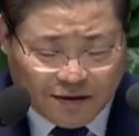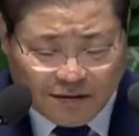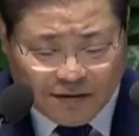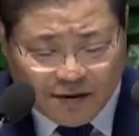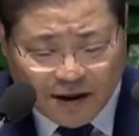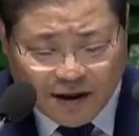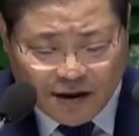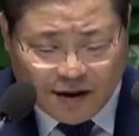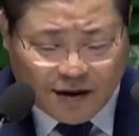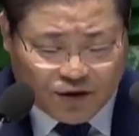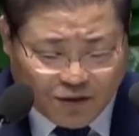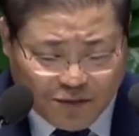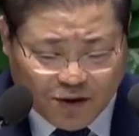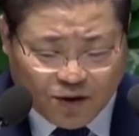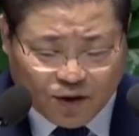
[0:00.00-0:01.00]
저
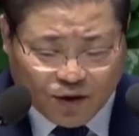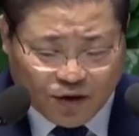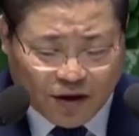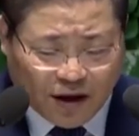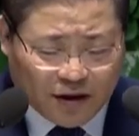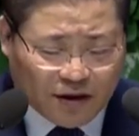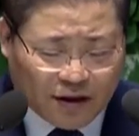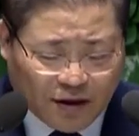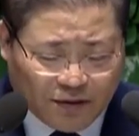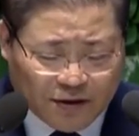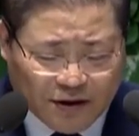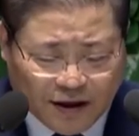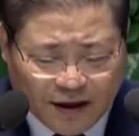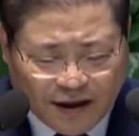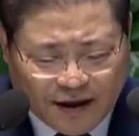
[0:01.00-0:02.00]
예수 믿고 교회 다닌다고
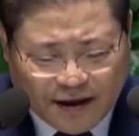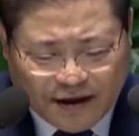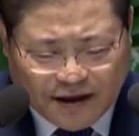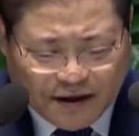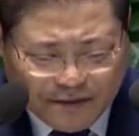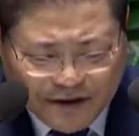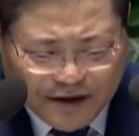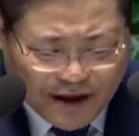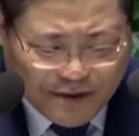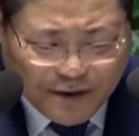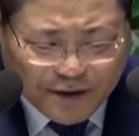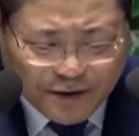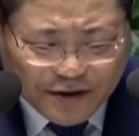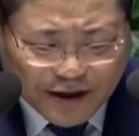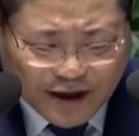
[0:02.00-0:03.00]
저 여러분
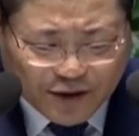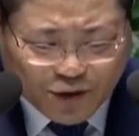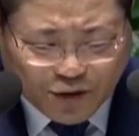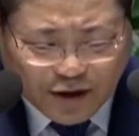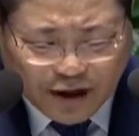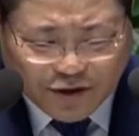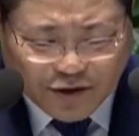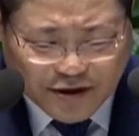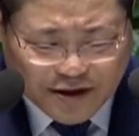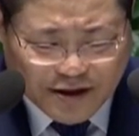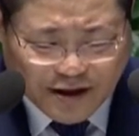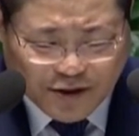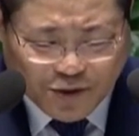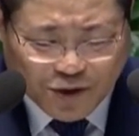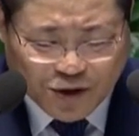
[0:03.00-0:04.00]
이래배도 제가 초등학교
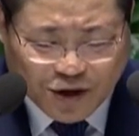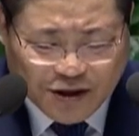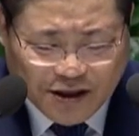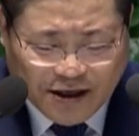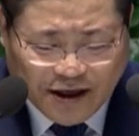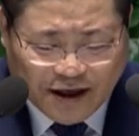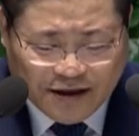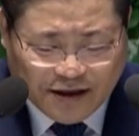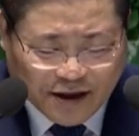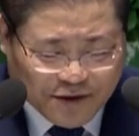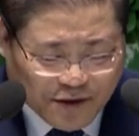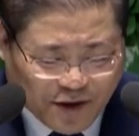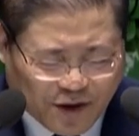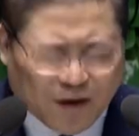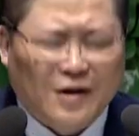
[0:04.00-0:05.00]
시절에 고전 읽기 할
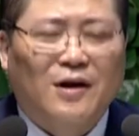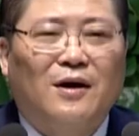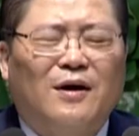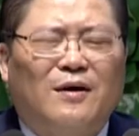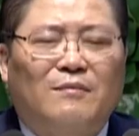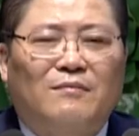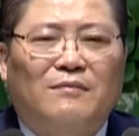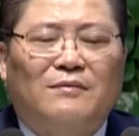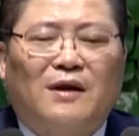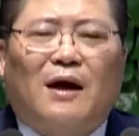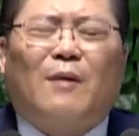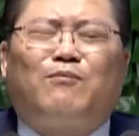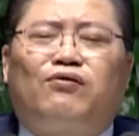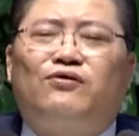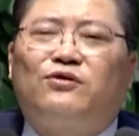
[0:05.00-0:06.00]
때도
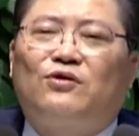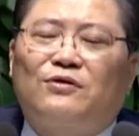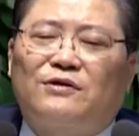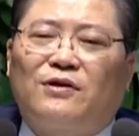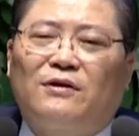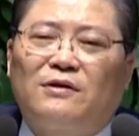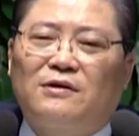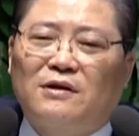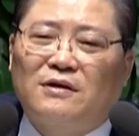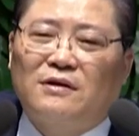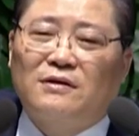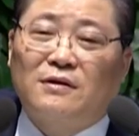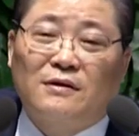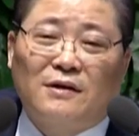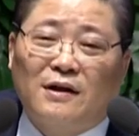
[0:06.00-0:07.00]
내가 불교
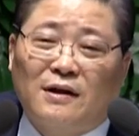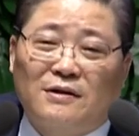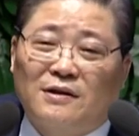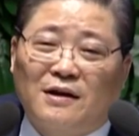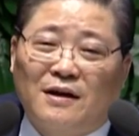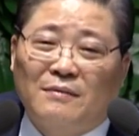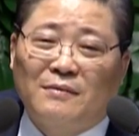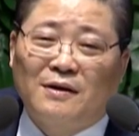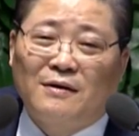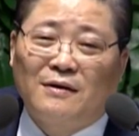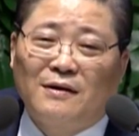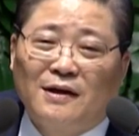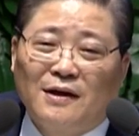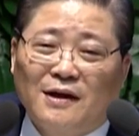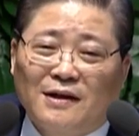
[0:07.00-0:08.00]
성전을 선택한
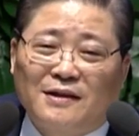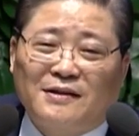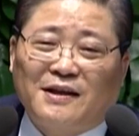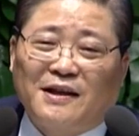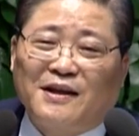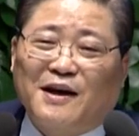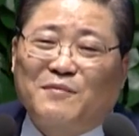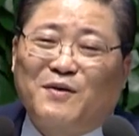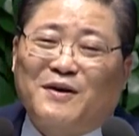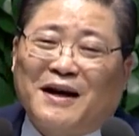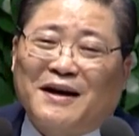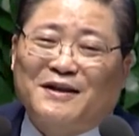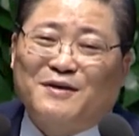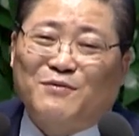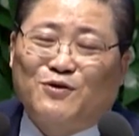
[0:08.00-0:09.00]
사람이요. 그때 내가 뭘
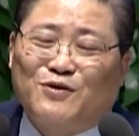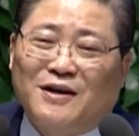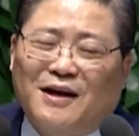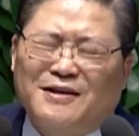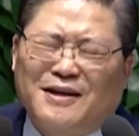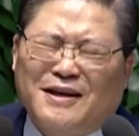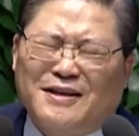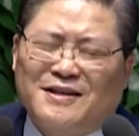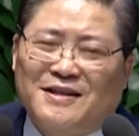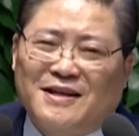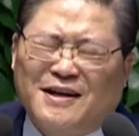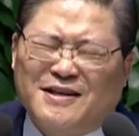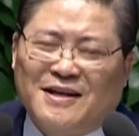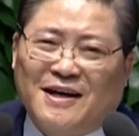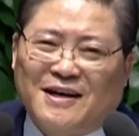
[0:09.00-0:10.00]
알았으면 구약력의
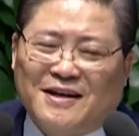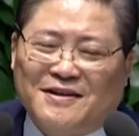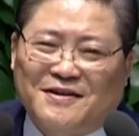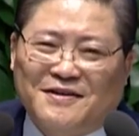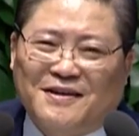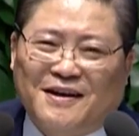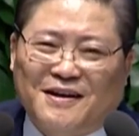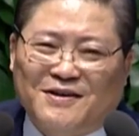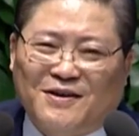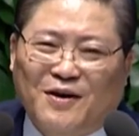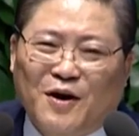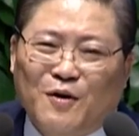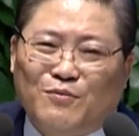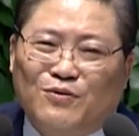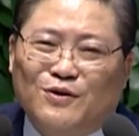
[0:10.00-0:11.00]
신약 이야기를 선택해줘.
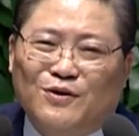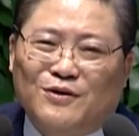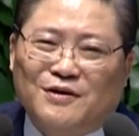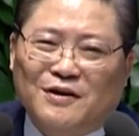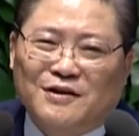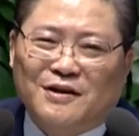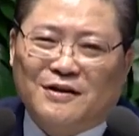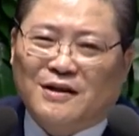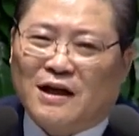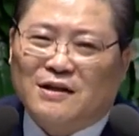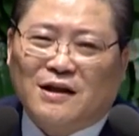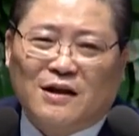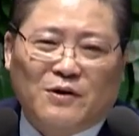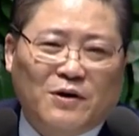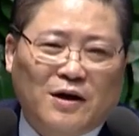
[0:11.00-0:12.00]
불교 성전
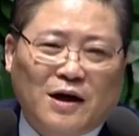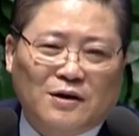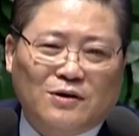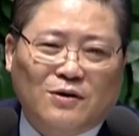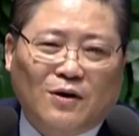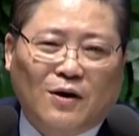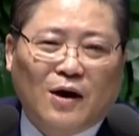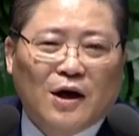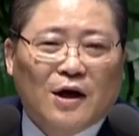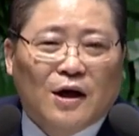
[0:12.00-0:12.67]
달달 외워가지고